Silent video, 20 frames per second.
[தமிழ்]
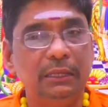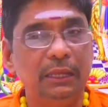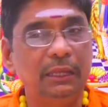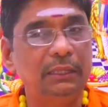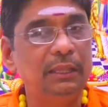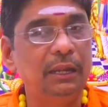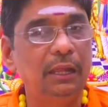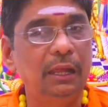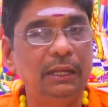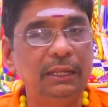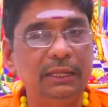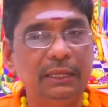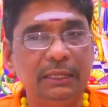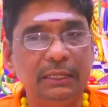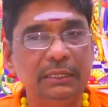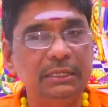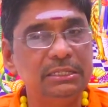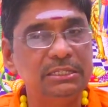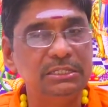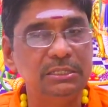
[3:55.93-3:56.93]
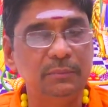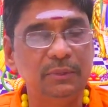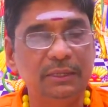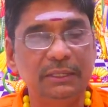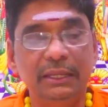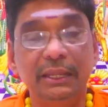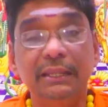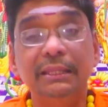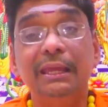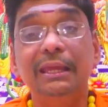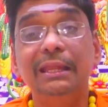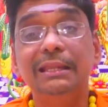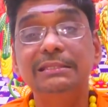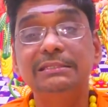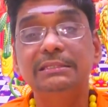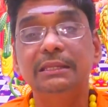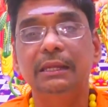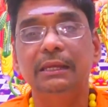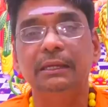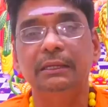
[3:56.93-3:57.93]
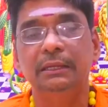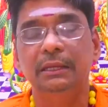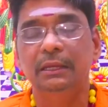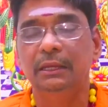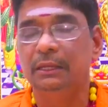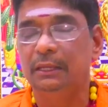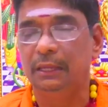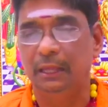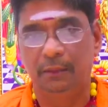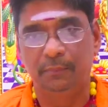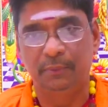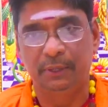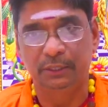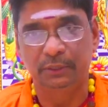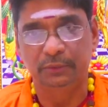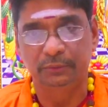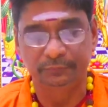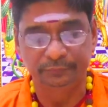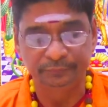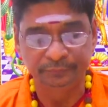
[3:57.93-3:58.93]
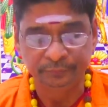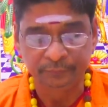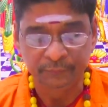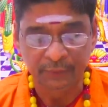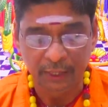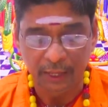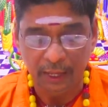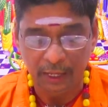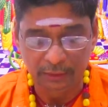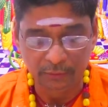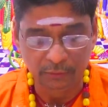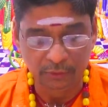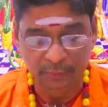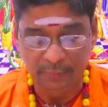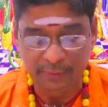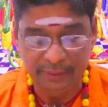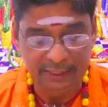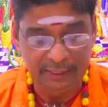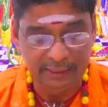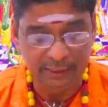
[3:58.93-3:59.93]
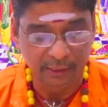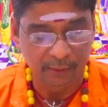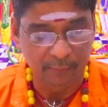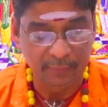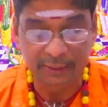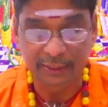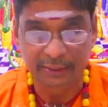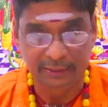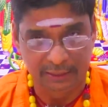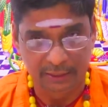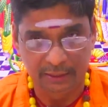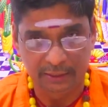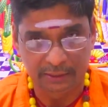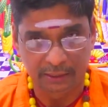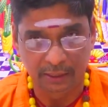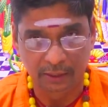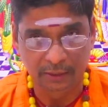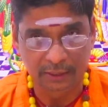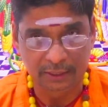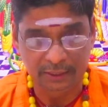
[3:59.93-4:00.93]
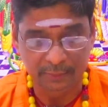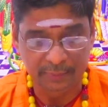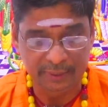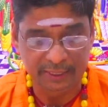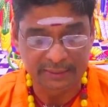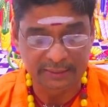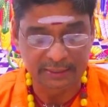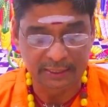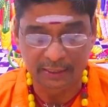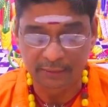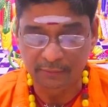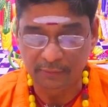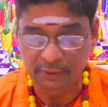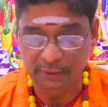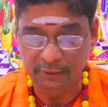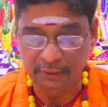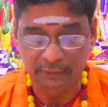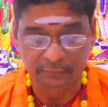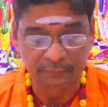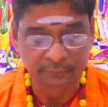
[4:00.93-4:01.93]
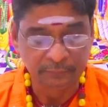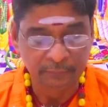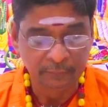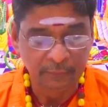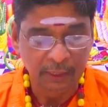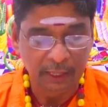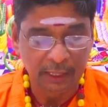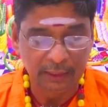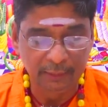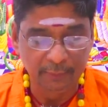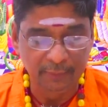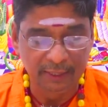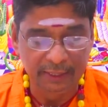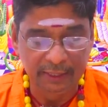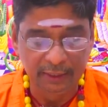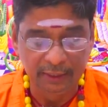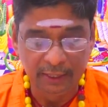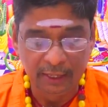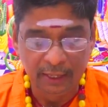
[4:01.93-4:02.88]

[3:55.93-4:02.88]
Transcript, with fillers: எதிராளிக்கு நிச்சயமாக எரி எரிச்சலை ஏற்படுத்தும் அது ஒரு பெரிய டிராபேக் இந்த ராகு இது பேச்சாலே இவங்களுக்கு அதே மாதிரி